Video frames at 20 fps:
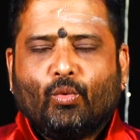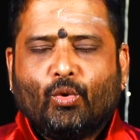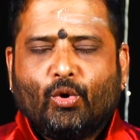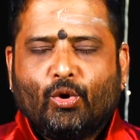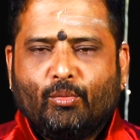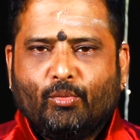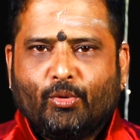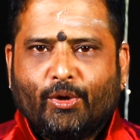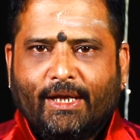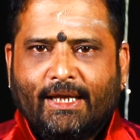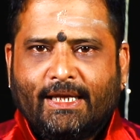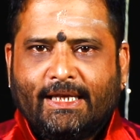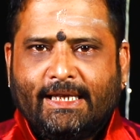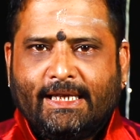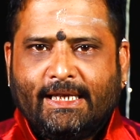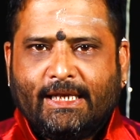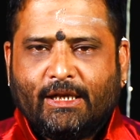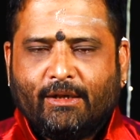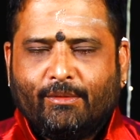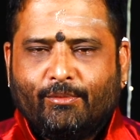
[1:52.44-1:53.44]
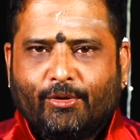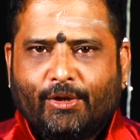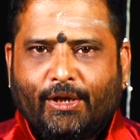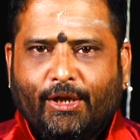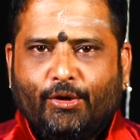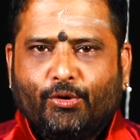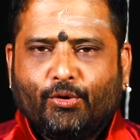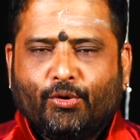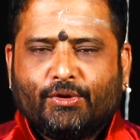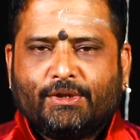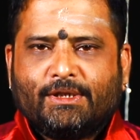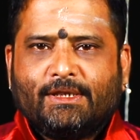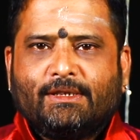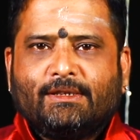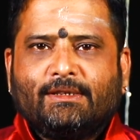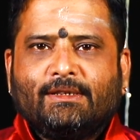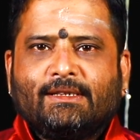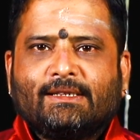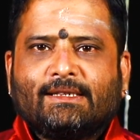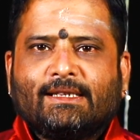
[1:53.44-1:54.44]
ஒரு முறைக்கு இருமுறை
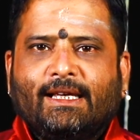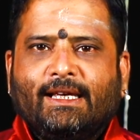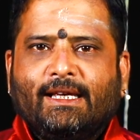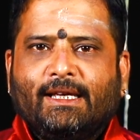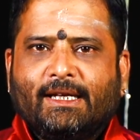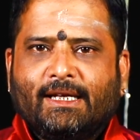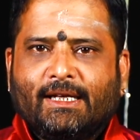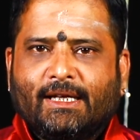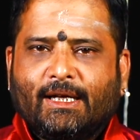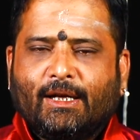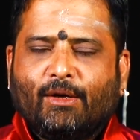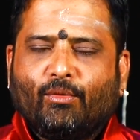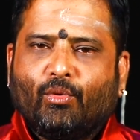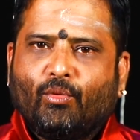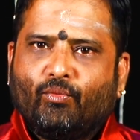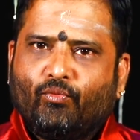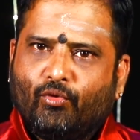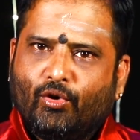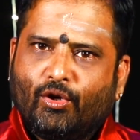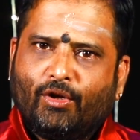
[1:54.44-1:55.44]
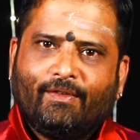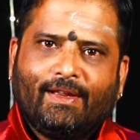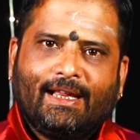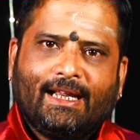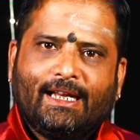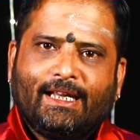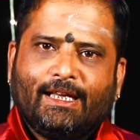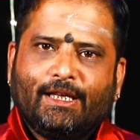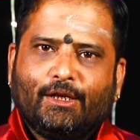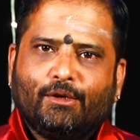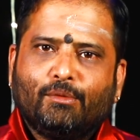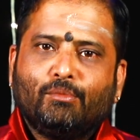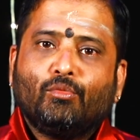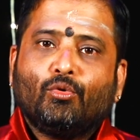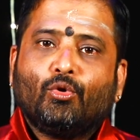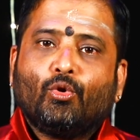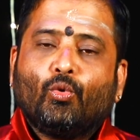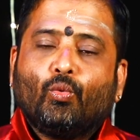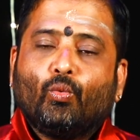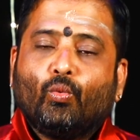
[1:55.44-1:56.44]
யோசித்து செய்கின்ற ஒவ்வொரு வேலையிலும்
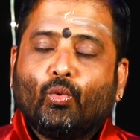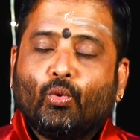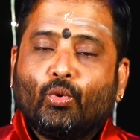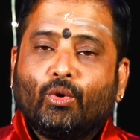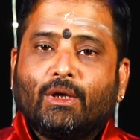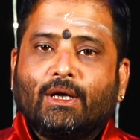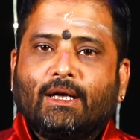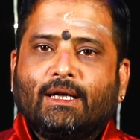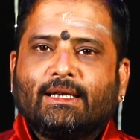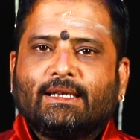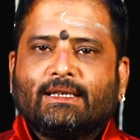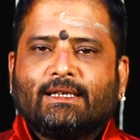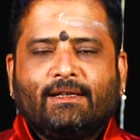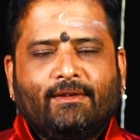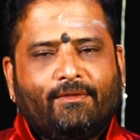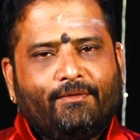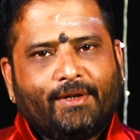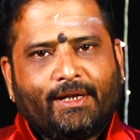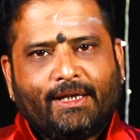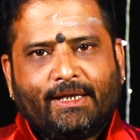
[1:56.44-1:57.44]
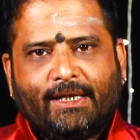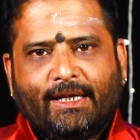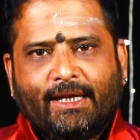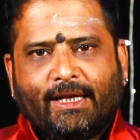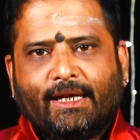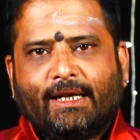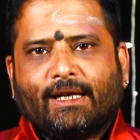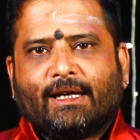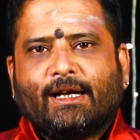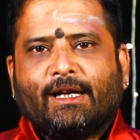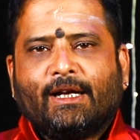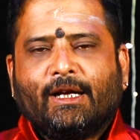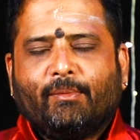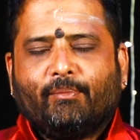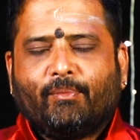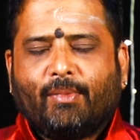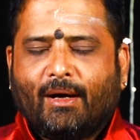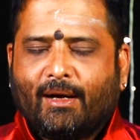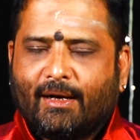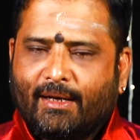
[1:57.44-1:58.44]
உங்களுக்கு வெற்றி
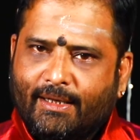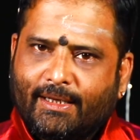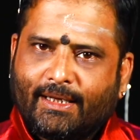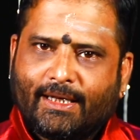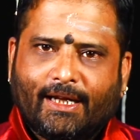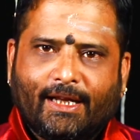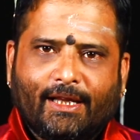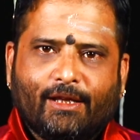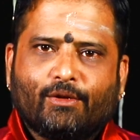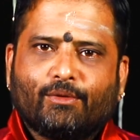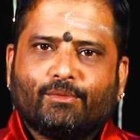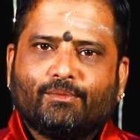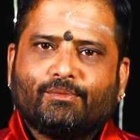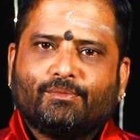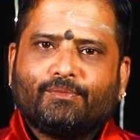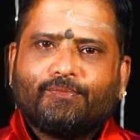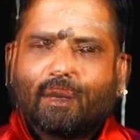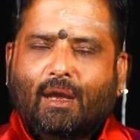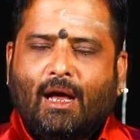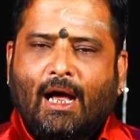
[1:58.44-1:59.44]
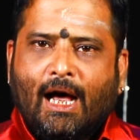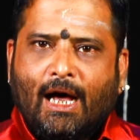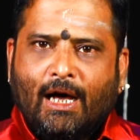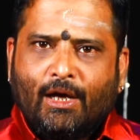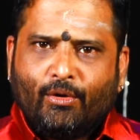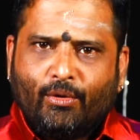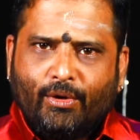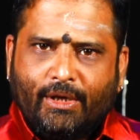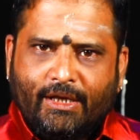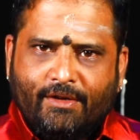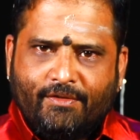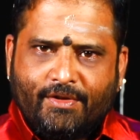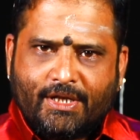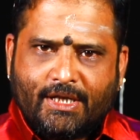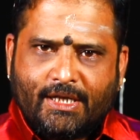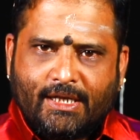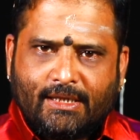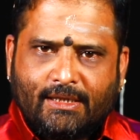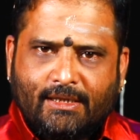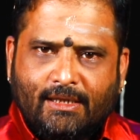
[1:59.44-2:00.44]
கண்டிப்பாக கிடைக்கும் ஆரோக்கிய
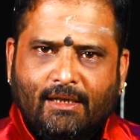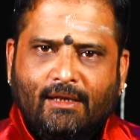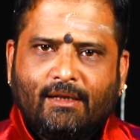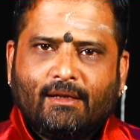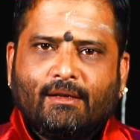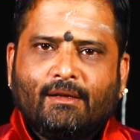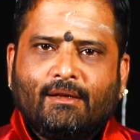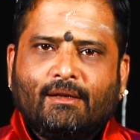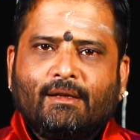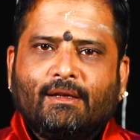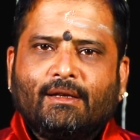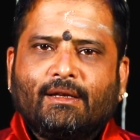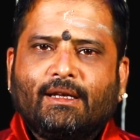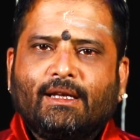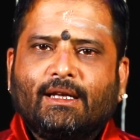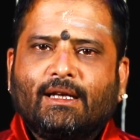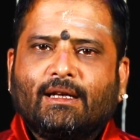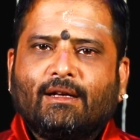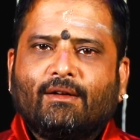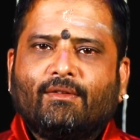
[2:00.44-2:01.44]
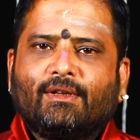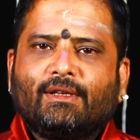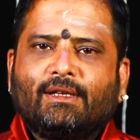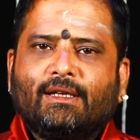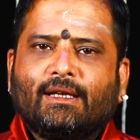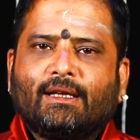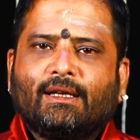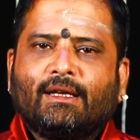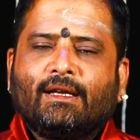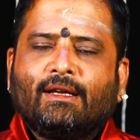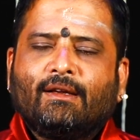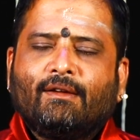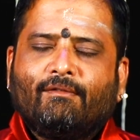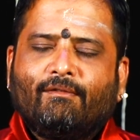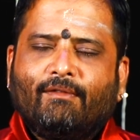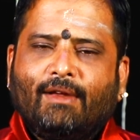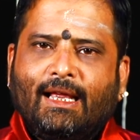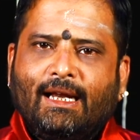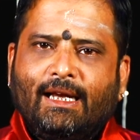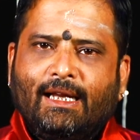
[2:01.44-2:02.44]
விஷயத்தில் நீங்கள் வந்து
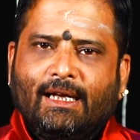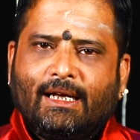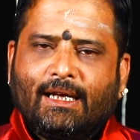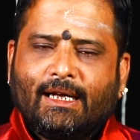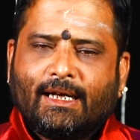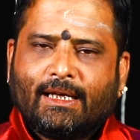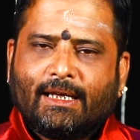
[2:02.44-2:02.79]
வேலையில்